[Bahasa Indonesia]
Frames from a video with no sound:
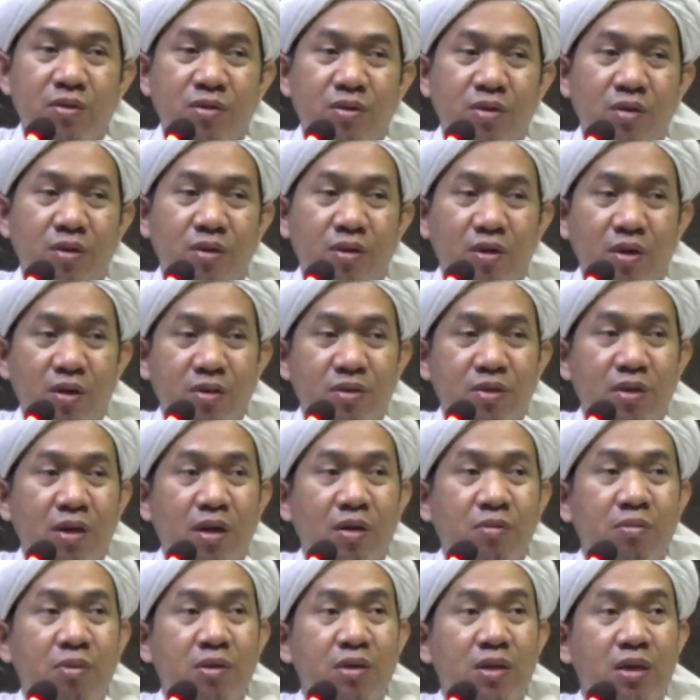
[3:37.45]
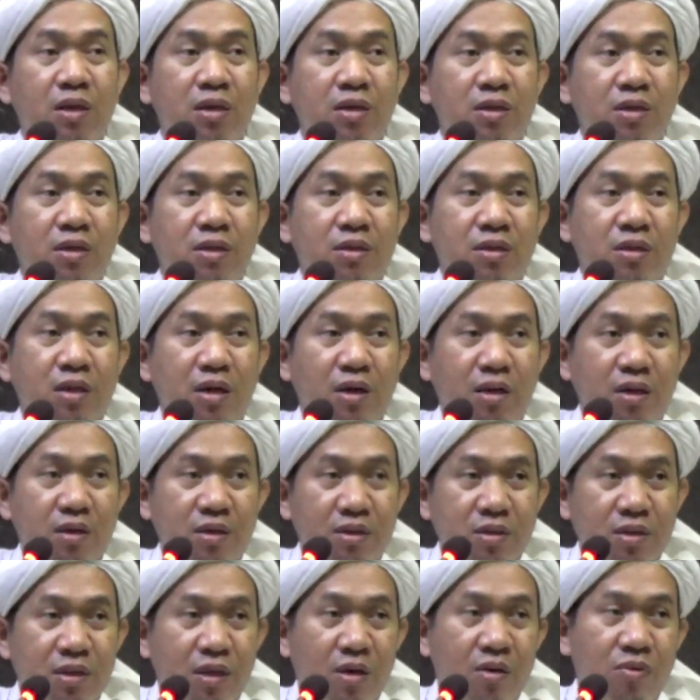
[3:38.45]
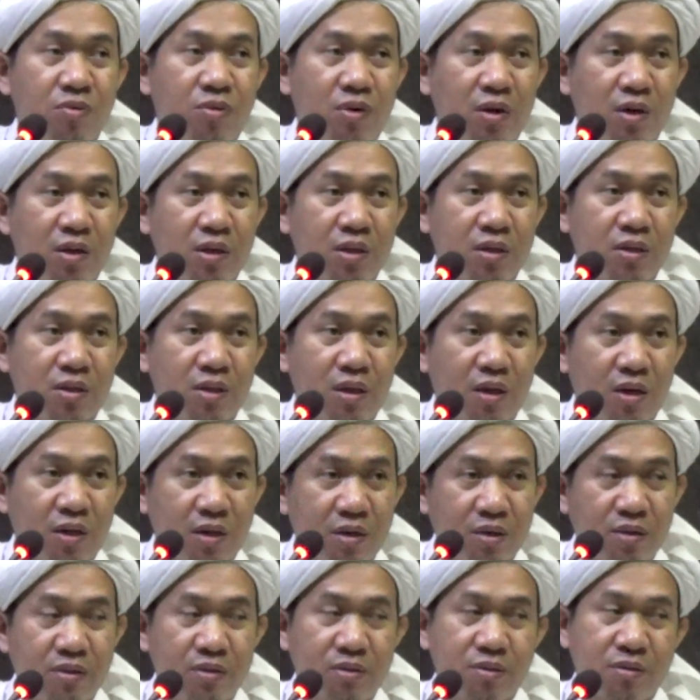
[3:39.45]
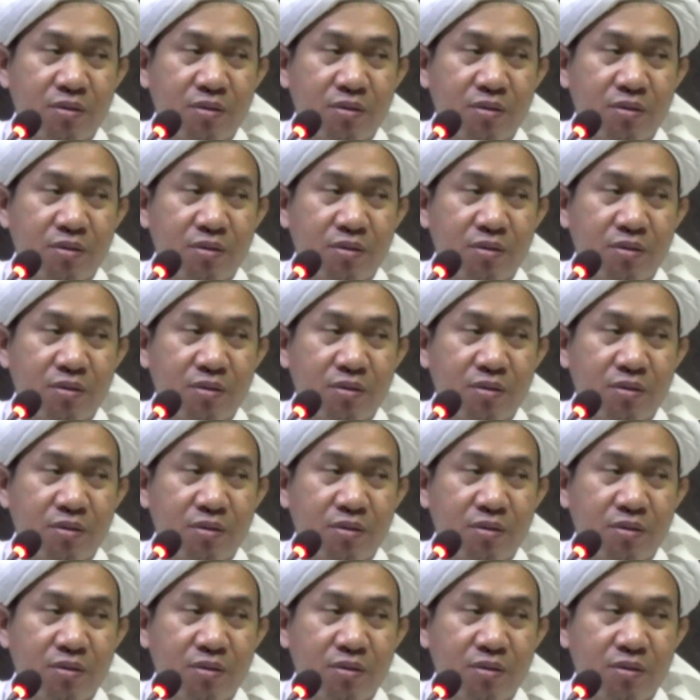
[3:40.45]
ya keselamatan kita nyawa kita